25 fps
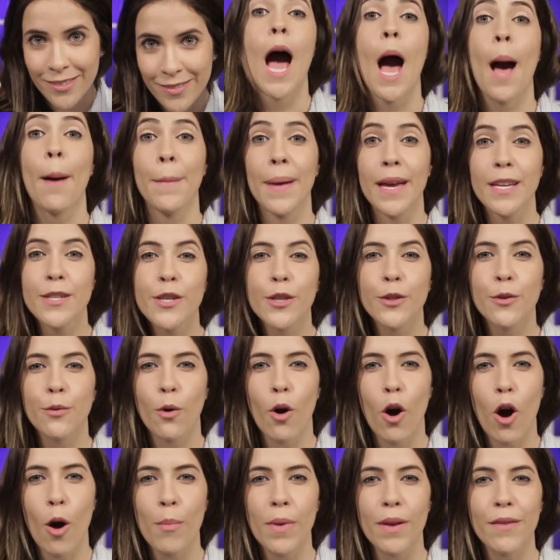A média do
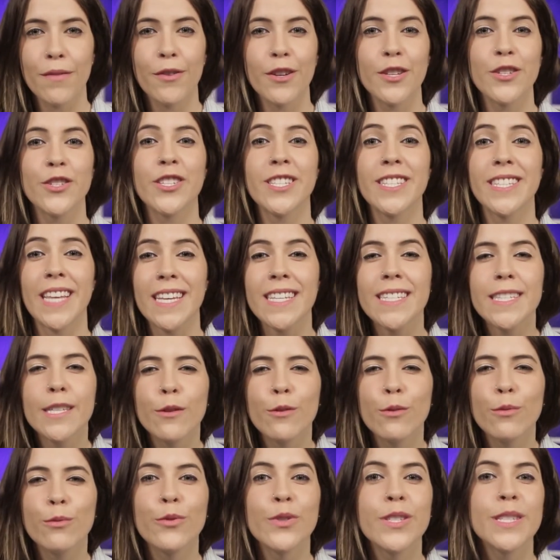homem foi de 6
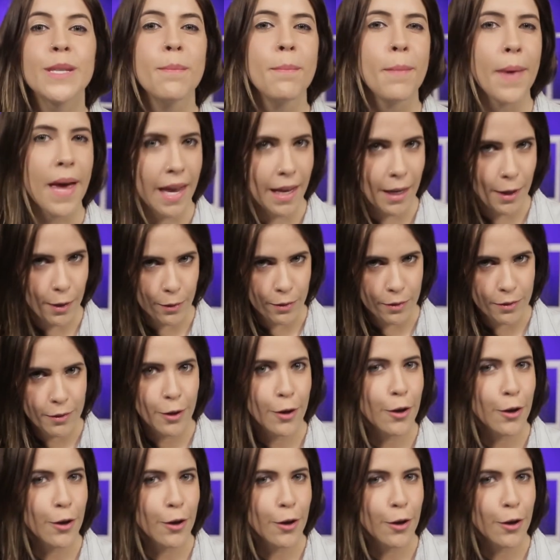segundos e meio.